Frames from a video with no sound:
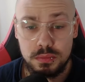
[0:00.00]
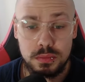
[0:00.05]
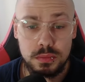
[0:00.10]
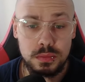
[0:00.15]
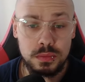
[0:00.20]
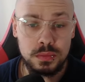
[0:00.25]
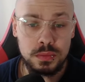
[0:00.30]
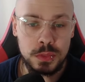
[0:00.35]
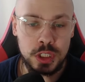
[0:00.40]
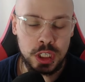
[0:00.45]

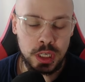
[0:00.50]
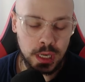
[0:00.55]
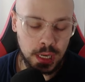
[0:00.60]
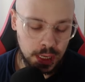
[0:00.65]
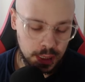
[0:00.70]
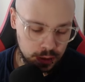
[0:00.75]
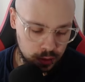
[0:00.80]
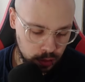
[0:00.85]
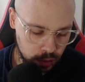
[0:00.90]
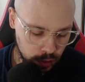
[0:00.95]

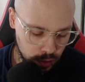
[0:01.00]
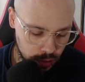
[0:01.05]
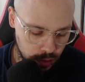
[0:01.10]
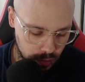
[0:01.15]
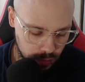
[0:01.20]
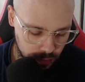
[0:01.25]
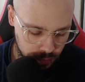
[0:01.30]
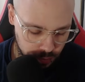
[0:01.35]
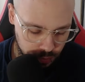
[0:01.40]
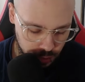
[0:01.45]
girando
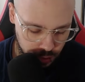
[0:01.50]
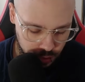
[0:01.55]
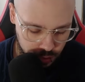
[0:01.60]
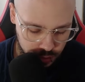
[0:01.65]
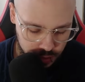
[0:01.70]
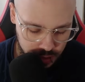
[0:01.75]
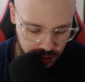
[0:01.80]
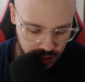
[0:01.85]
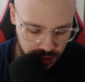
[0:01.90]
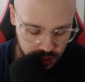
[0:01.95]
un po'
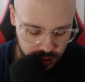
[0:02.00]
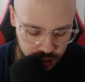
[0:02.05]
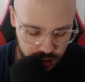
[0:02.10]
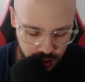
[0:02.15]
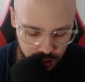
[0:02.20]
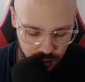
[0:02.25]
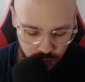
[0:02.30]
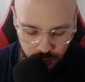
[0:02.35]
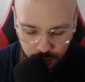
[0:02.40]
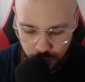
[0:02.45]
così,
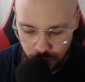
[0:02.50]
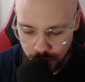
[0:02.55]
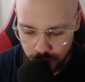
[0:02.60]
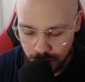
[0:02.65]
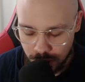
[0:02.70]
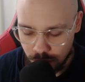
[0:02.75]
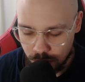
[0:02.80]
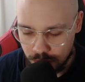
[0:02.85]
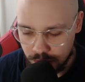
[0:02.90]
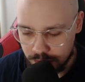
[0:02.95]
leggendo un po' di
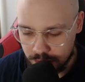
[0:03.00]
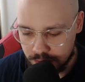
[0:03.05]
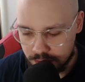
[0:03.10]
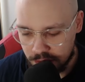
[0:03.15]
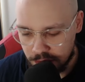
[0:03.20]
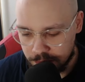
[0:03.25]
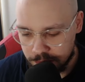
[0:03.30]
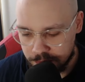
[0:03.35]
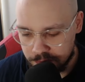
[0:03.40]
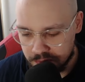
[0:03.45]

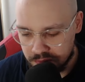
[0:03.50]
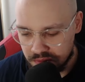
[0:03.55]
notizie.